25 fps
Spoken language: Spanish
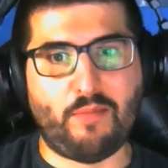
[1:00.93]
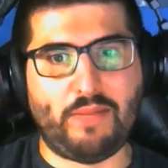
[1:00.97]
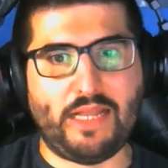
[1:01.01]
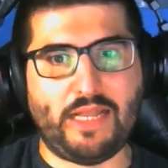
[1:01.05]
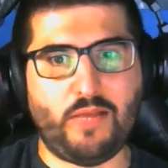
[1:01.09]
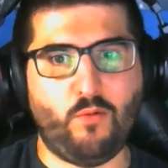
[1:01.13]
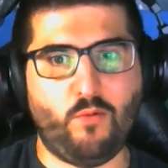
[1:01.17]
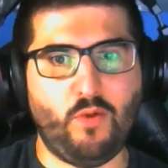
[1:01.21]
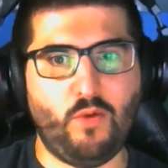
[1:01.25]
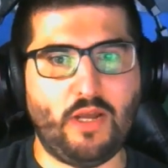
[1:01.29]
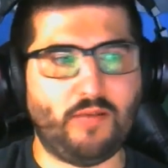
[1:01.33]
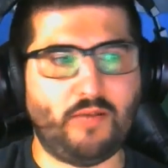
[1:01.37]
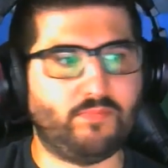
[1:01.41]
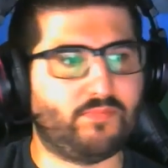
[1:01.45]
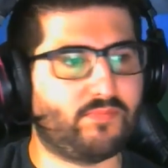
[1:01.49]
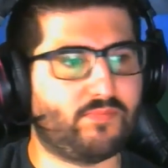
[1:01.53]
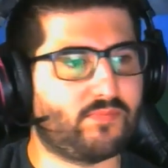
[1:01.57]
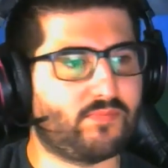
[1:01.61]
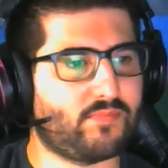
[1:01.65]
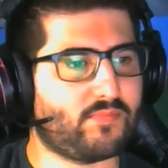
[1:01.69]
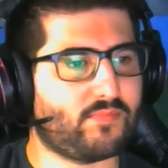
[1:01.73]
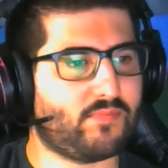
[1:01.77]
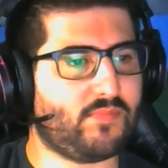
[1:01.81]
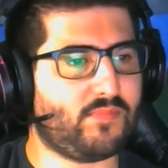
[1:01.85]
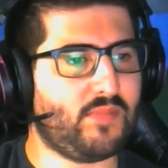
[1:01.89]
película
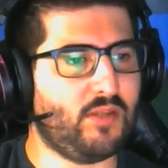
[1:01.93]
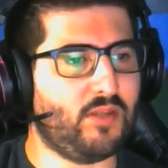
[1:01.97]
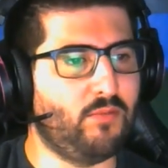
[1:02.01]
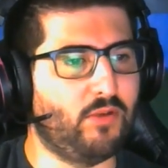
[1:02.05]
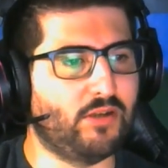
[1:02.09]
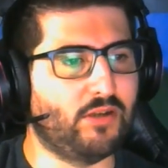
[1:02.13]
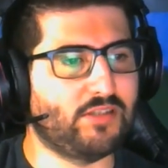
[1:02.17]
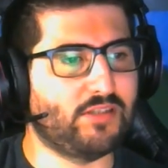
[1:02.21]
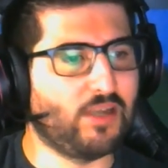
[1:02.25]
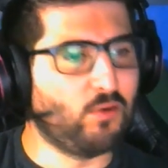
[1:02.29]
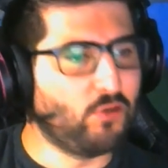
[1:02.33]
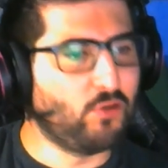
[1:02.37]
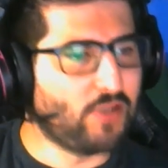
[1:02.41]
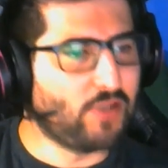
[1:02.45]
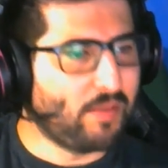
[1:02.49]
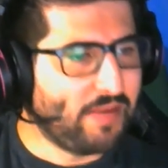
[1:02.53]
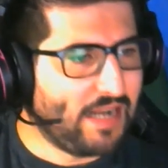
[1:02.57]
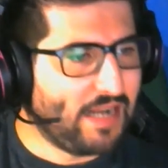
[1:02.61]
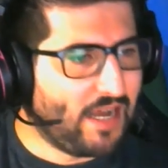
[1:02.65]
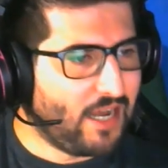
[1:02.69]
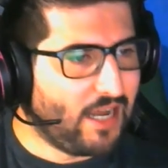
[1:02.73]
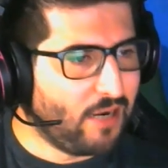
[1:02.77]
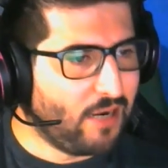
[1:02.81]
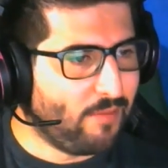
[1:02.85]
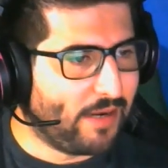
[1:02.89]
bueno, saludo
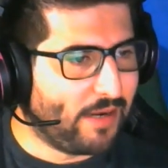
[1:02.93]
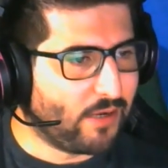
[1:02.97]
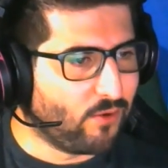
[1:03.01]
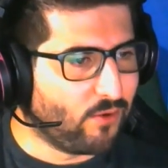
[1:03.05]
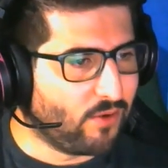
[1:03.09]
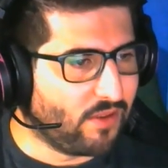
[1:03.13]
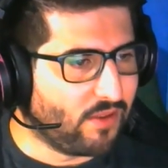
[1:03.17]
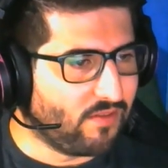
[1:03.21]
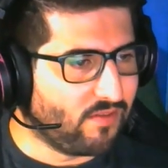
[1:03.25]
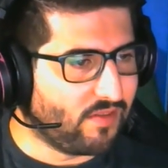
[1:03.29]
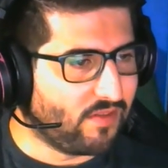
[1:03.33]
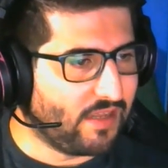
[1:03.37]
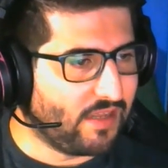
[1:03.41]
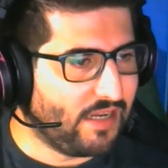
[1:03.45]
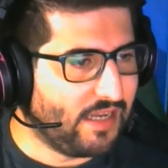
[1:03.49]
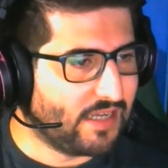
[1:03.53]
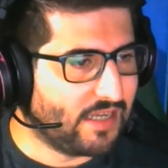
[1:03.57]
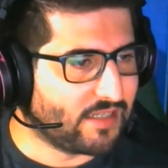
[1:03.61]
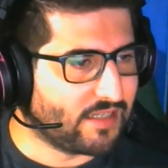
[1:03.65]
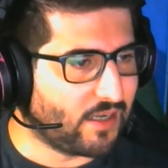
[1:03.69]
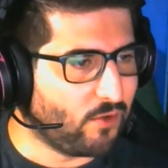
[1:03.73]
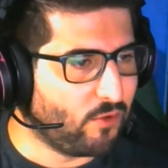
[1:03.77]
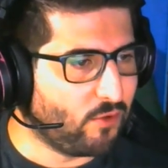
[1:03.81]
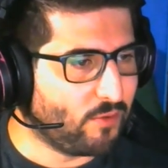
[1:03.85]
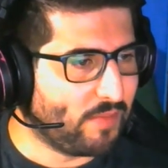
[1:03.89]
también a Álvaro Encina,
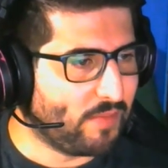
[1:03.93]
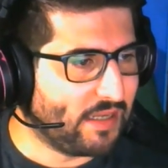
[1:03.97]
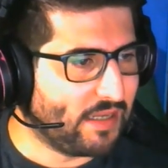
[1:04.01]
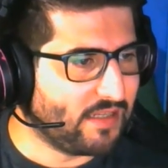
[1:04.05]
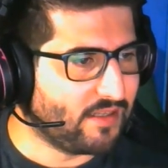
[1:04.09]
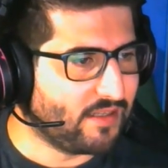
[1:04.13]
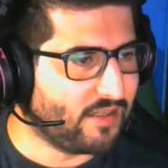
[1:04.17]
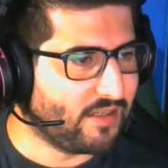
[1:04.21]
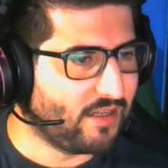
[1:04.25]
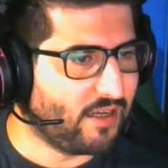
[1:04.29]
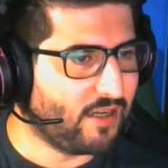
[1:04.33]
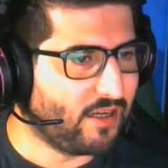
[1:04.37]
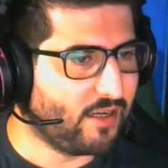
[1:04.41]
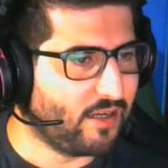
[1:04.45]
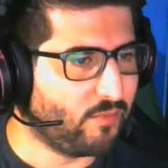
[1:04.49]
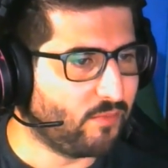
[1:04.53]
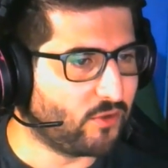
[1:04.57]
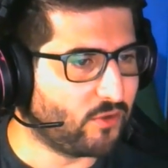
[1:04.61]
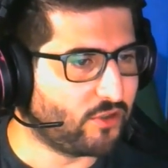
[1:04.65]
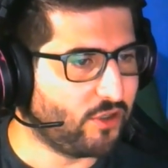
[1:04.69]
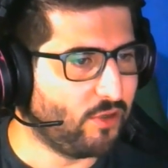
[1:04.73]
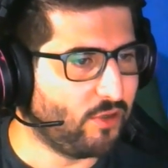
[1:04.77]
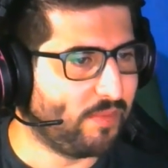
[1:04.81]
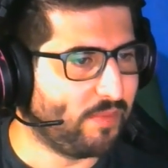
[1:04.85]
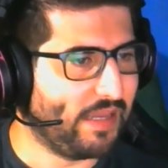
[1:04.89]
saludos más desde
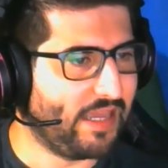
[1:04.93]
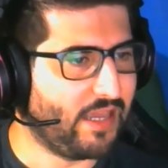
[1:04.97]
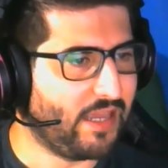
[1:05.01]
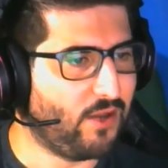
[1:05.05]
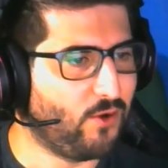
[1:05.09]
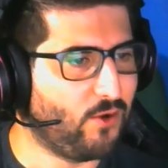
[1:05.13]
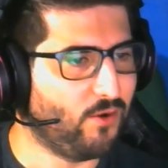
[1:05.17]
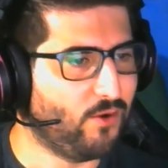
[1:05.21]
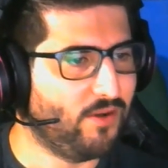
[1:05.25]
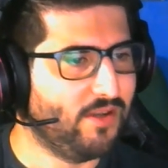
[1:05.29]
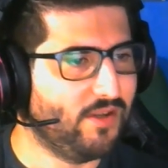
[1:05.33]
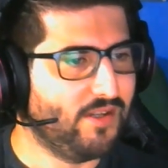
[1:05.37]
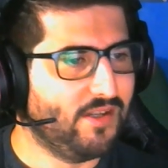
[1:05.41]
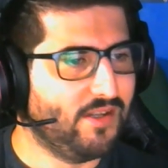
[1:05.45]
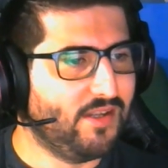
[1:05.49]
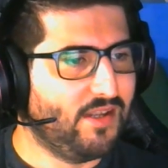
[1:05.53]
Mosillo México.